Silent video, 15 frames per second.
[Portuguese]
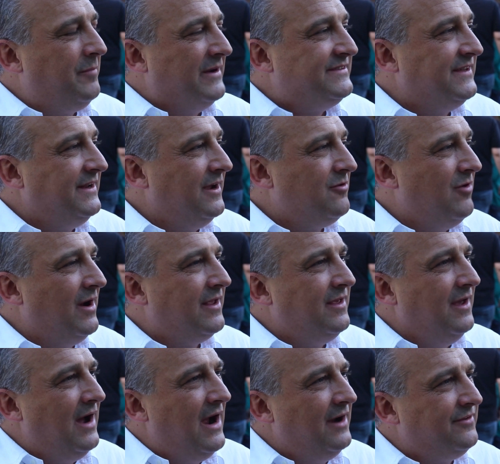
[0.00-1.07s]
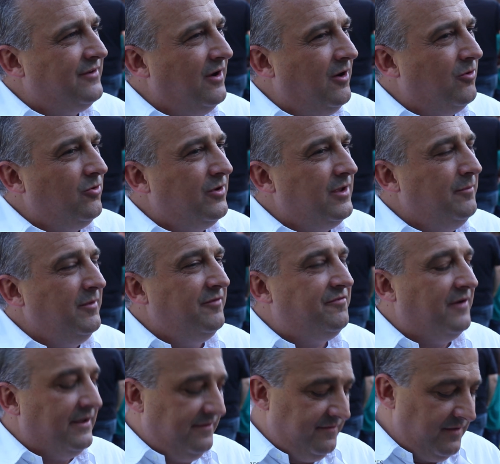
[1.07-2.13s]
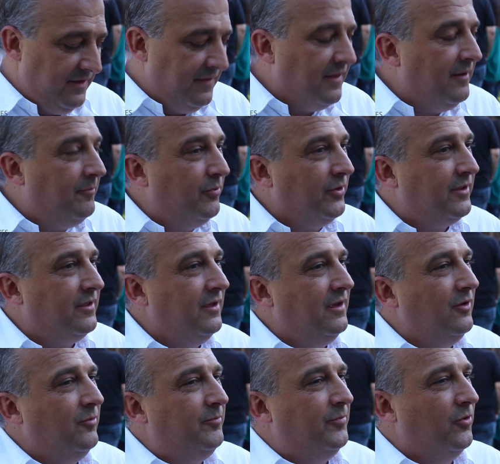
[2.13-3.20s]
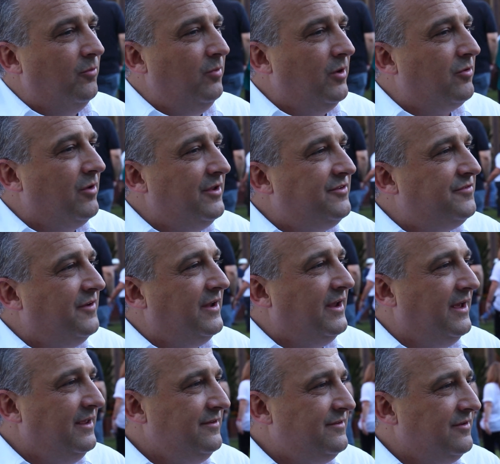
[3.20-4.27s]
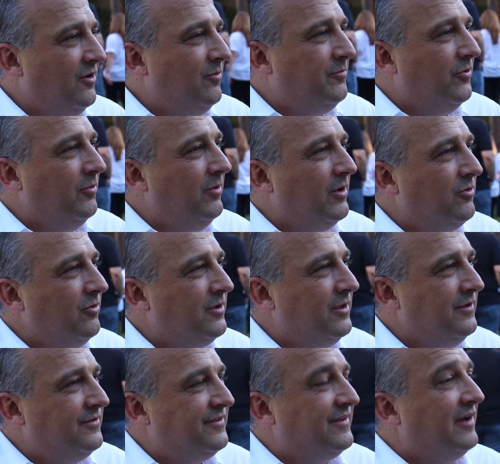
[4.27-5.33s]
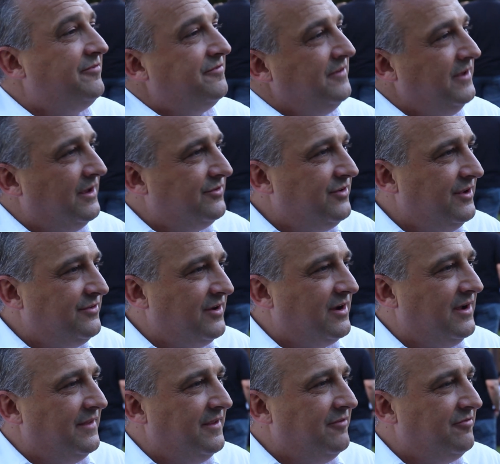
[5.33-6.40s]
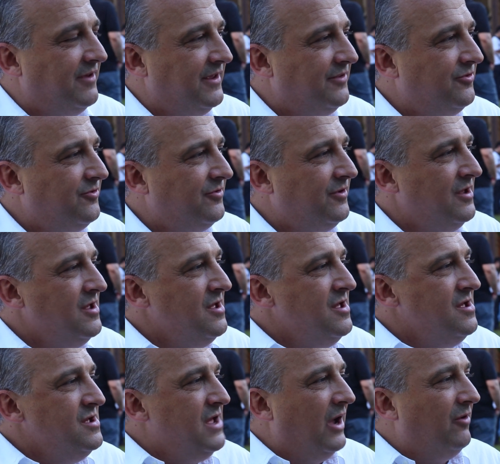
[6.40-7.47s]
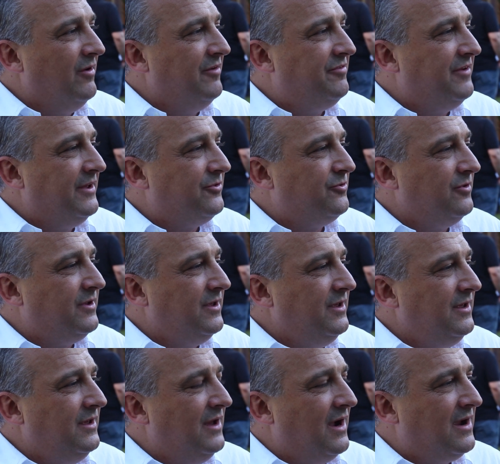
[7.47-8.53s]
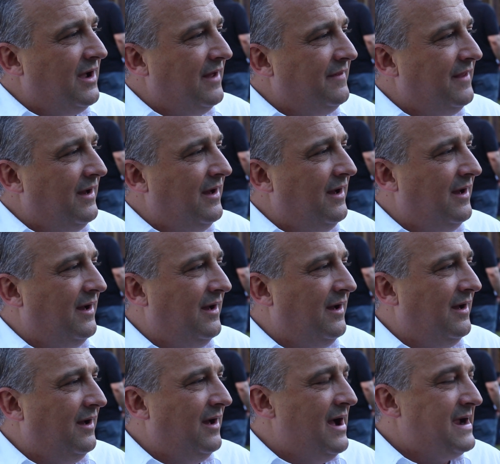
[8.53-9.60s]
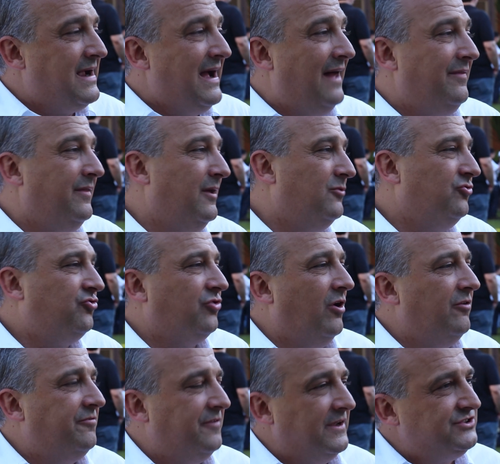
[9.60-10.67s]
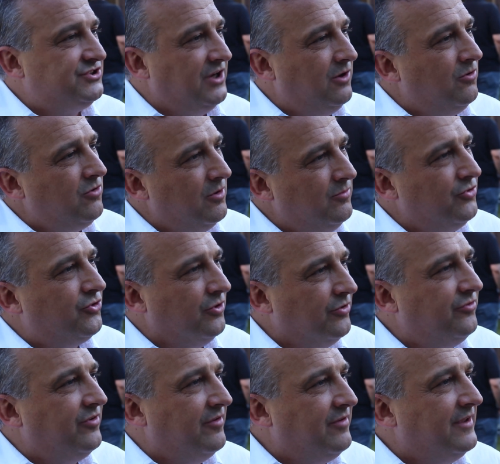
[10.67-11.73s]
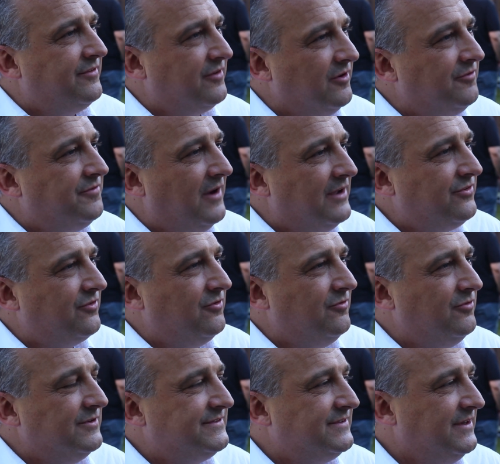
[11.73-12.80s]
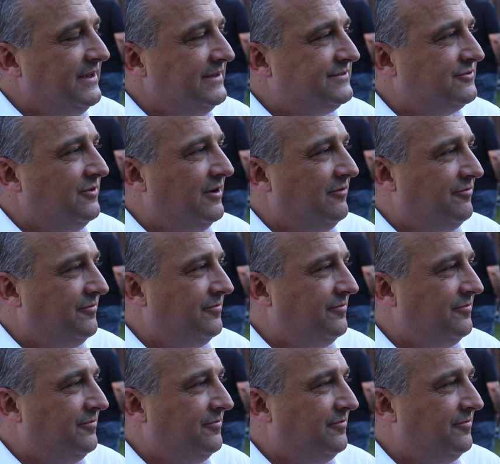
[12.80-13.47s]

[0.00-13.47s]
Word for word: parceria com a ArquiArt é algo que me fascina, porque o público é diferente, é um público que desafia a gente a cada evento. É um evento que a cada, a cada não só o feijão, como todos os eventos que eu faço com vocês, com a,